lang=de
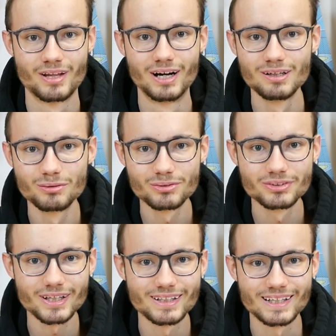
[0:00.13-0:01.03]
Hallo
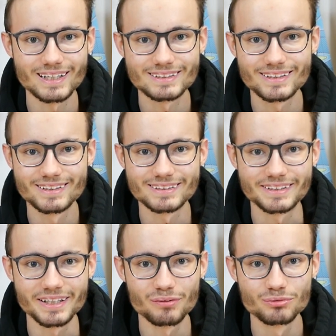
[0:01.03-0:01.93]
und ein
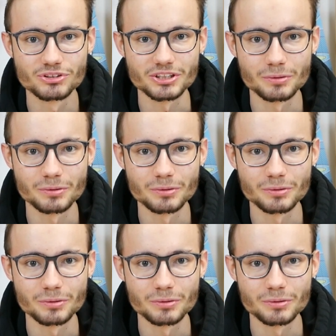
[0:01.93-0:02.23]
herzliches Servus,